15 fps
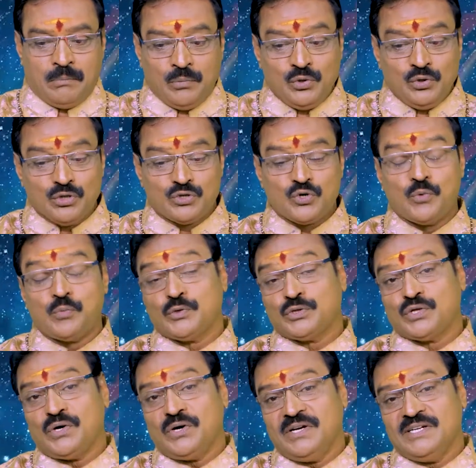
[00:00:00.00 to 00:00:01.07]
ముందు
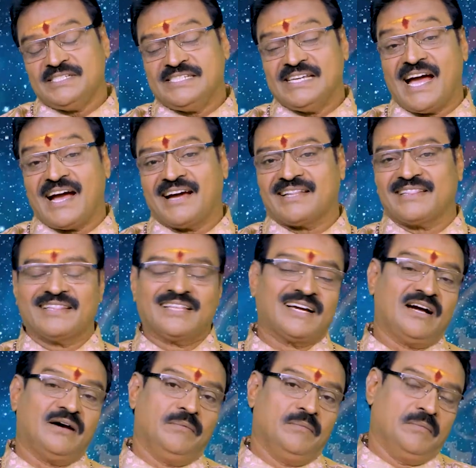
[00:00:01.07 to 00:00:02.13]
చూపుతో
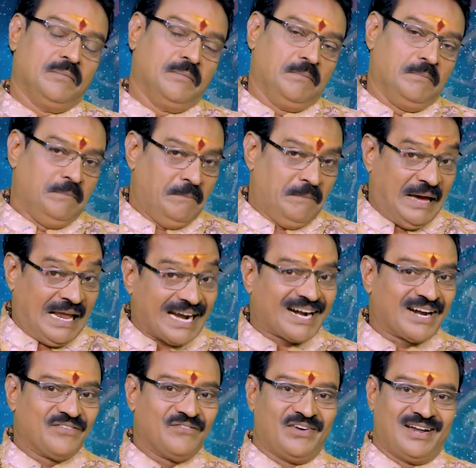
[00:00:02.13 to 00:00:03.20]
జాగ్రత్తగా
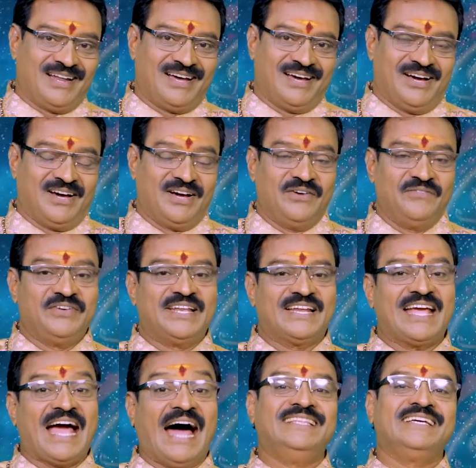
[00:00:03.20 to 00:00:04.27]
మెలగడం వలన
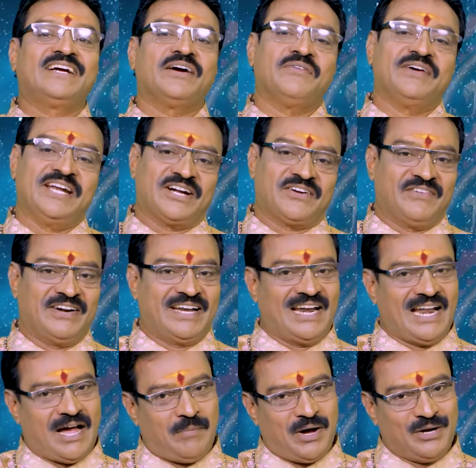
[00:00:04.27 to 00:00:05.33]
వీరికి అధికమైనటువంటి
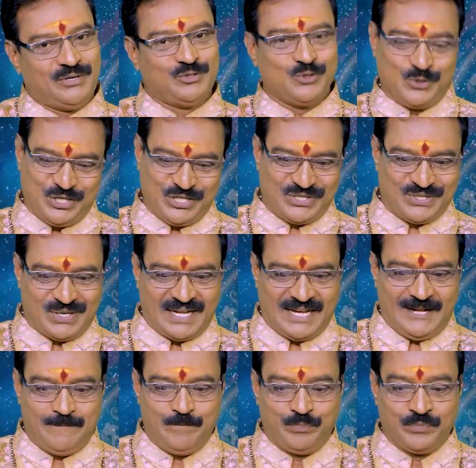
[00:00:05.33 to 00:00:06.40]
లాభాలు
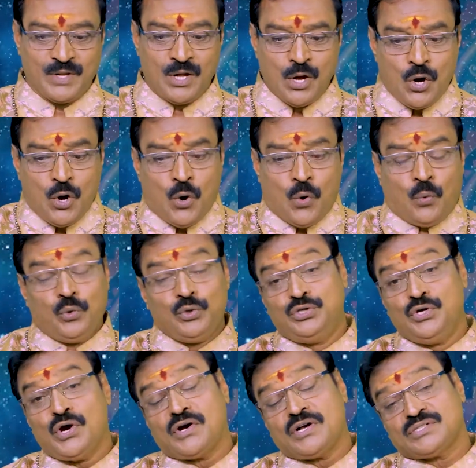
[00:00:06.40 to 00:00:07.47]
సూచిస్తున్నాయి
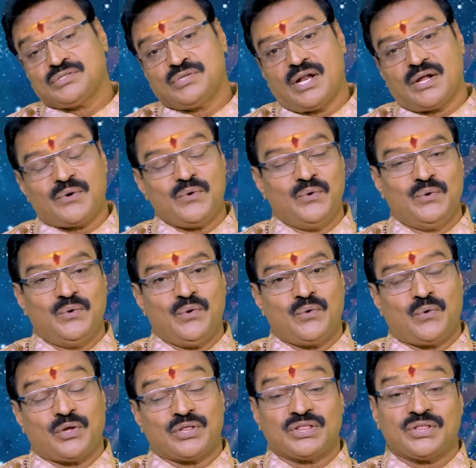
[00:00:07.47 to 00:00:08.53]
ఉద్యోగస్తులకు
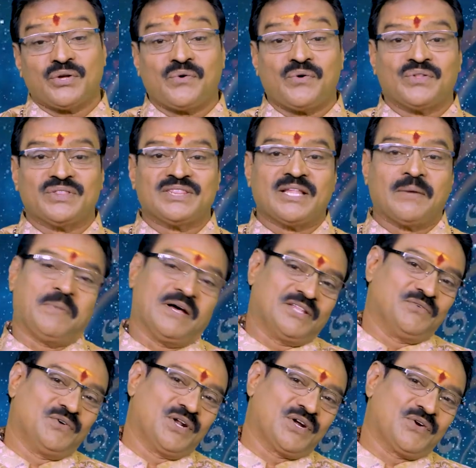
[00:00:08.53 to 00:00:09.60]
కొత్త కొత్త
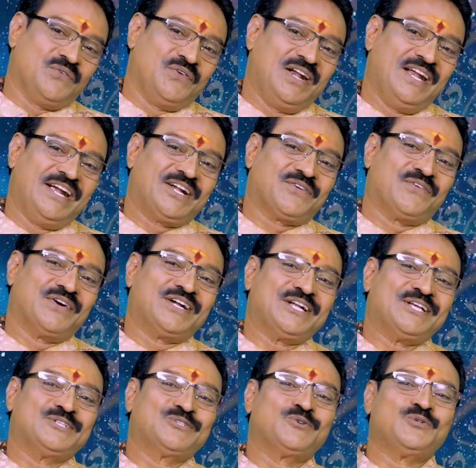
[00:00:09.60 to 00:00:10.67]
పదవులకు
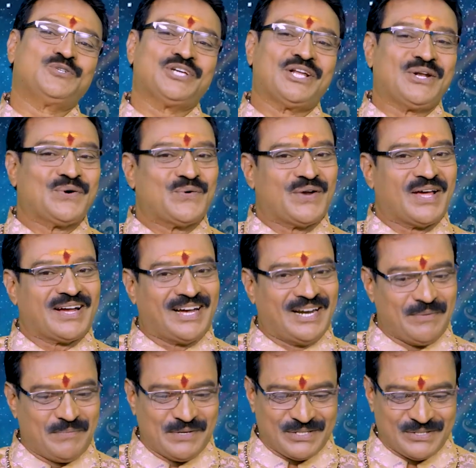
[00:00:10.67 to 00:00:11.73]
వెళ్ళేటువంటి సూచనలు కూడా
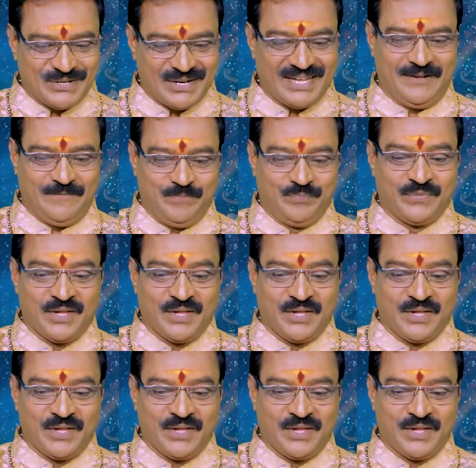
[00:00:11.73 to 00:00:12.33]
కనిపిస్తున్నాయి